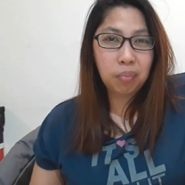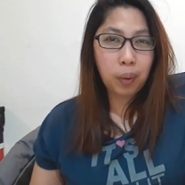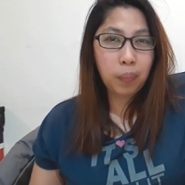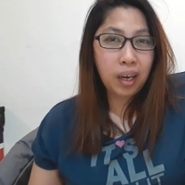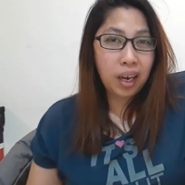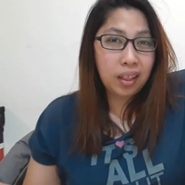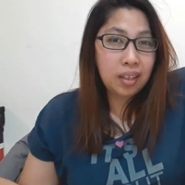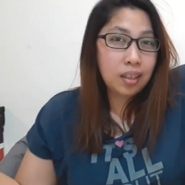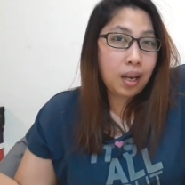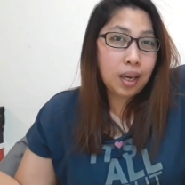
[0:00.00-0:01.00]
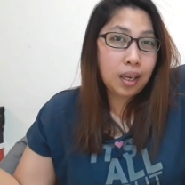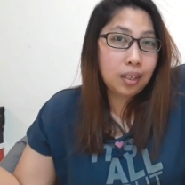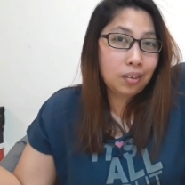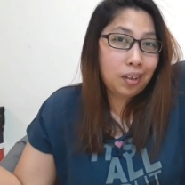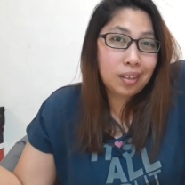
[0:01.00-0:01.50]
pag mga handy talaga
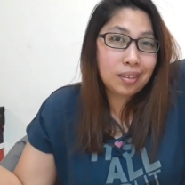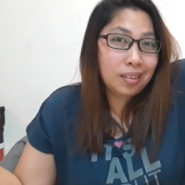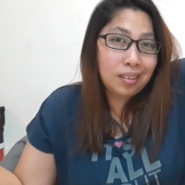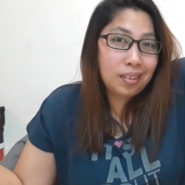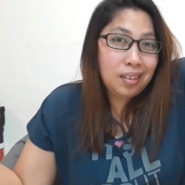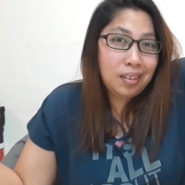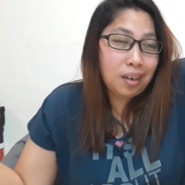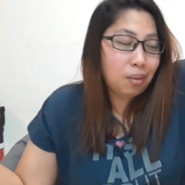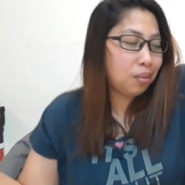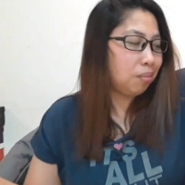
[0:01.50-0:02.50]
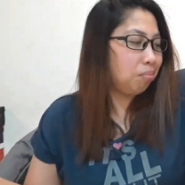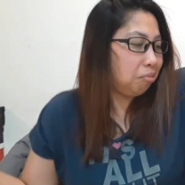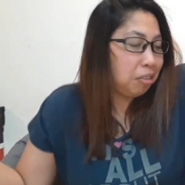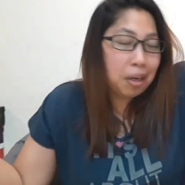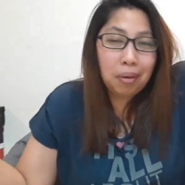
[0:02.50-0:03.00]
dito guys hindi ako
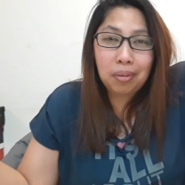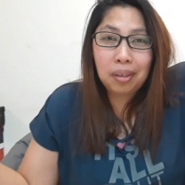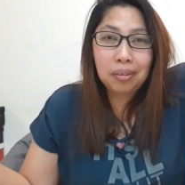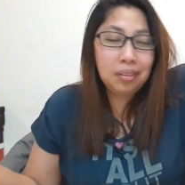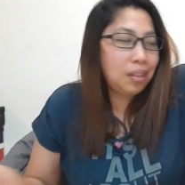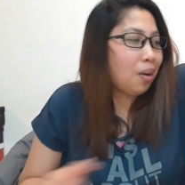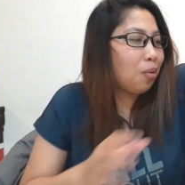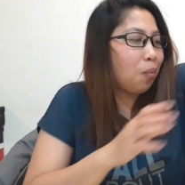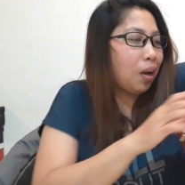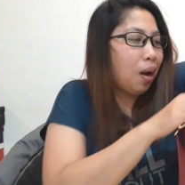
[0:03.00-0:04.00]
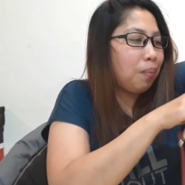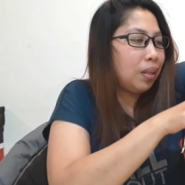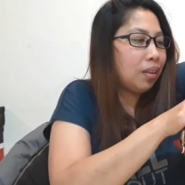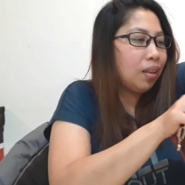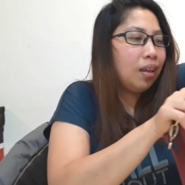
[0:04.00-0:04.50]
hindi ako ganun hindi ako
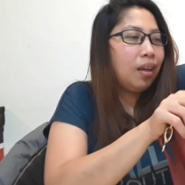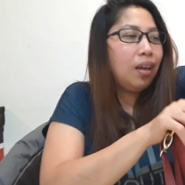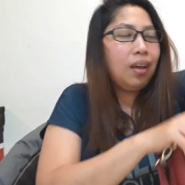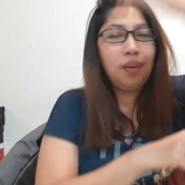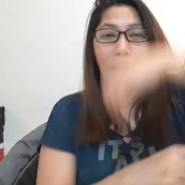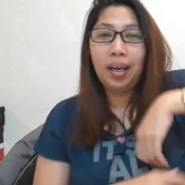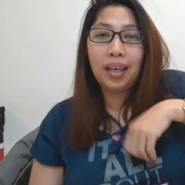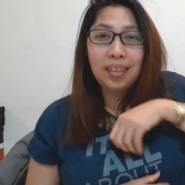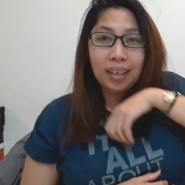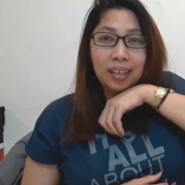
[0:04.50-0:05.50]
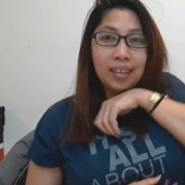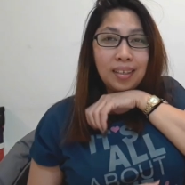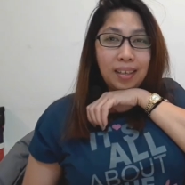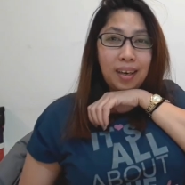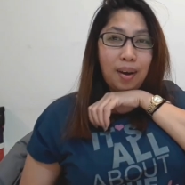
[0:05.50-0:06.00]
magamit mga ganyan
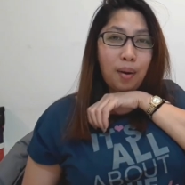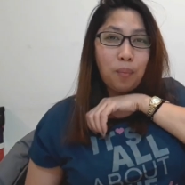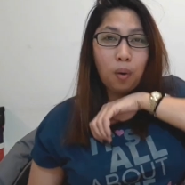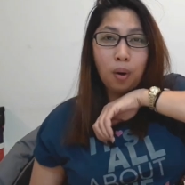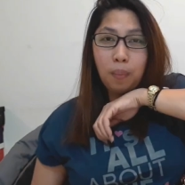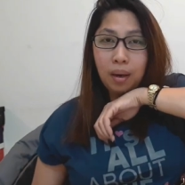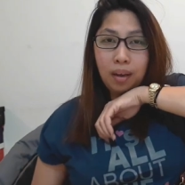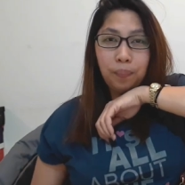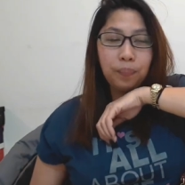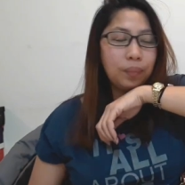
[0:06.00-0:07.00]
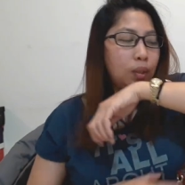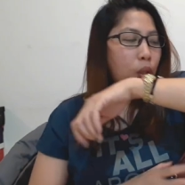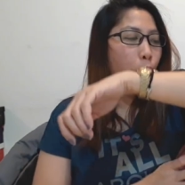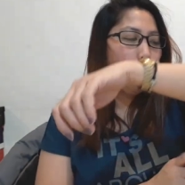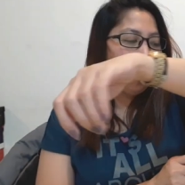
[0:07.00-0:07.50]
ganyan na forma
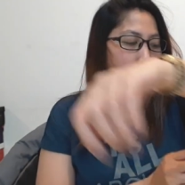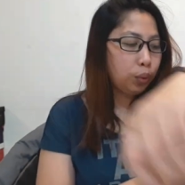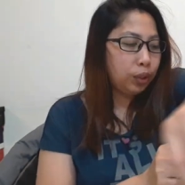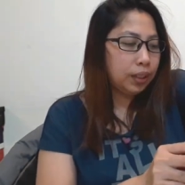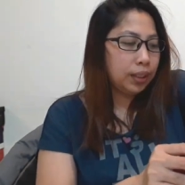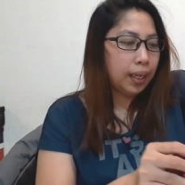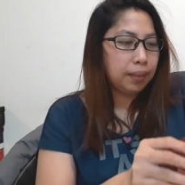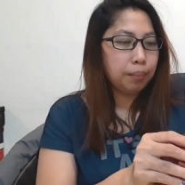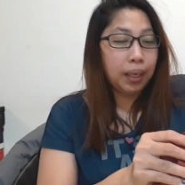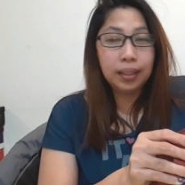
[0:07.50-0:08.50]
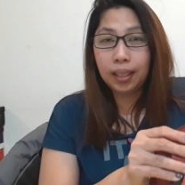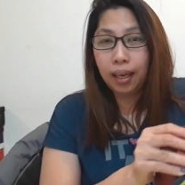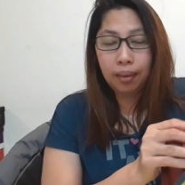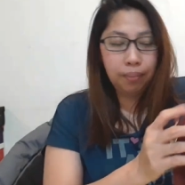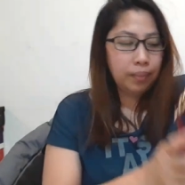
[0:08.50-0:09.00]
no it's not my
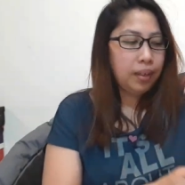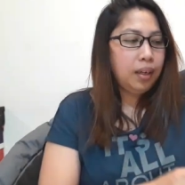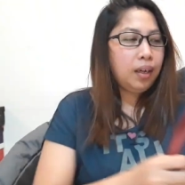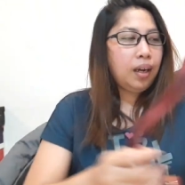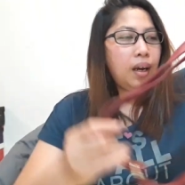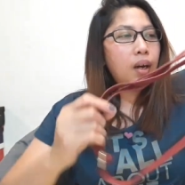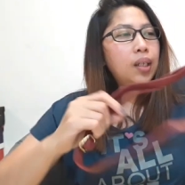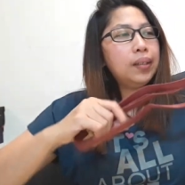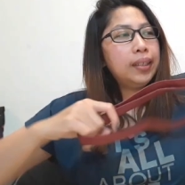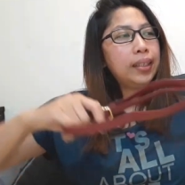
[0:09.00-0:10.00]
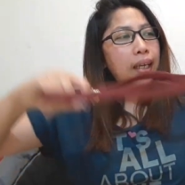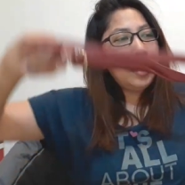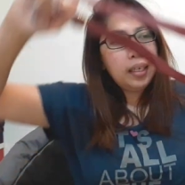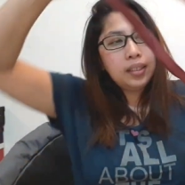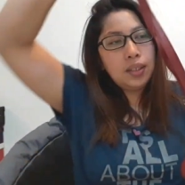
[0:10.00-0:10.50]
type I always
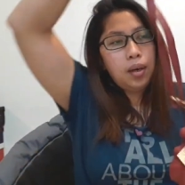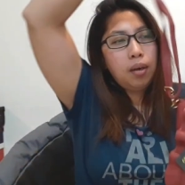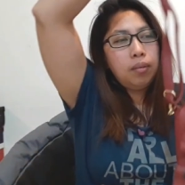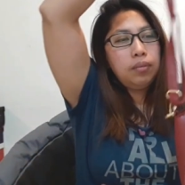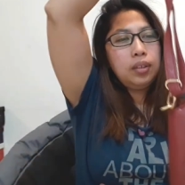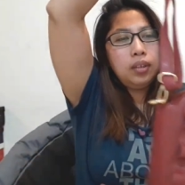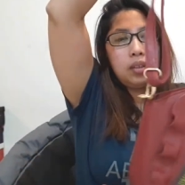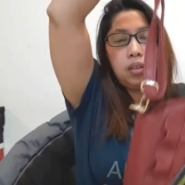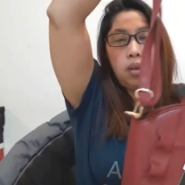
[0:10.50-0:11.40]
like to have this